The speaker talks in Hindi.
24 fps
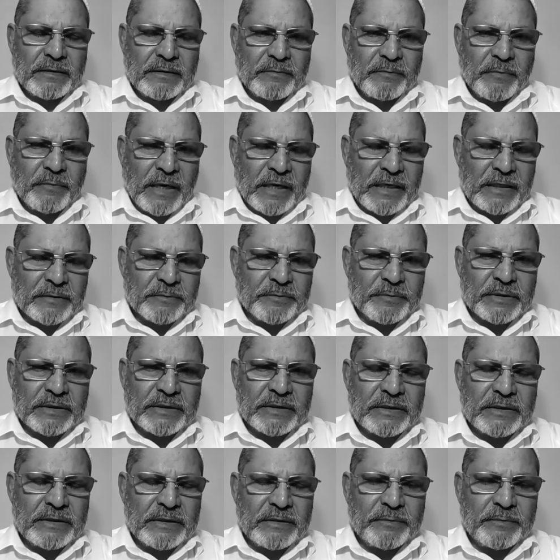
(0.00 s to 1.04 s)
भारत में
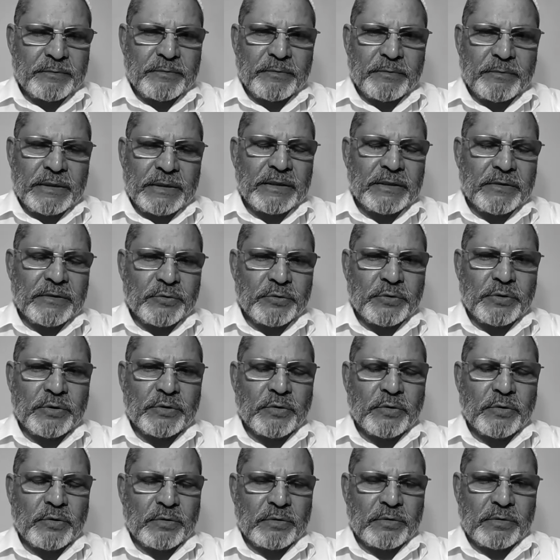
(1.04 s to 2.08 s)
किसी भी यहूदी
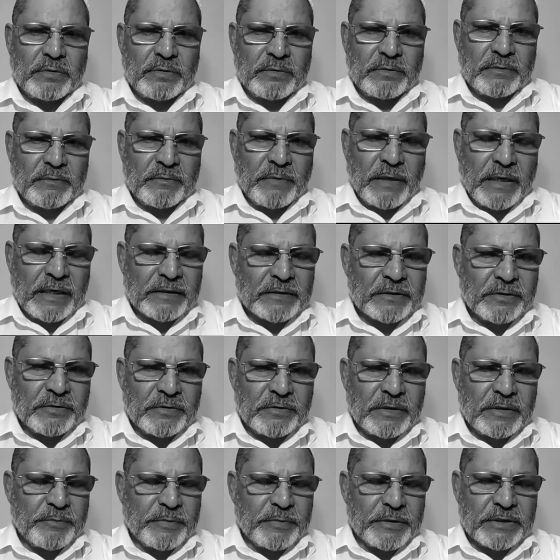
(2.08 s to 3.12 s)
को भारतीयों
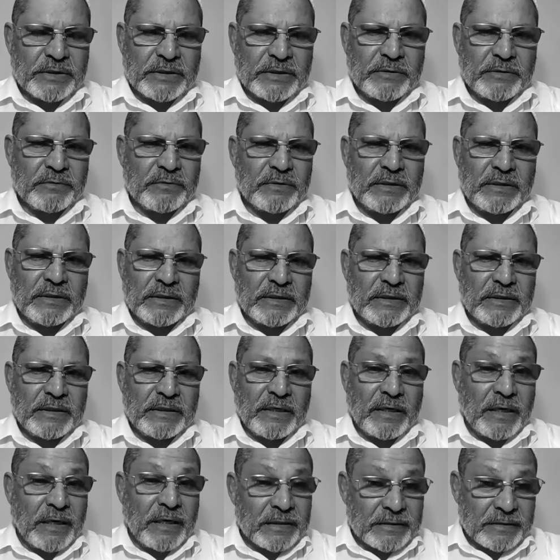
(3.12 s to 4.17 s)
ने प्रोसिक्यूट नहीं
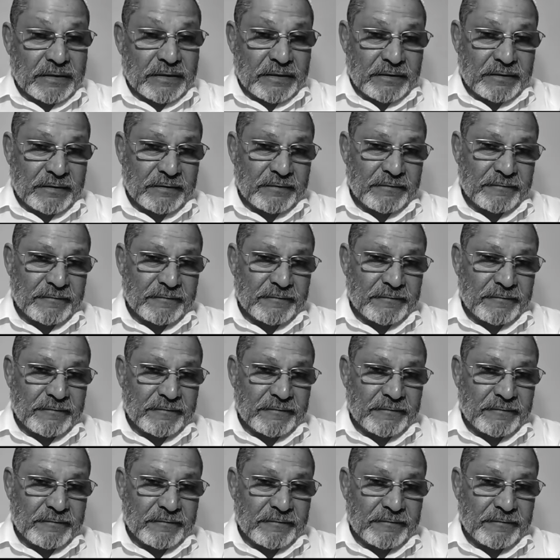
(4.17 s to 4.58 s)
किया आज तक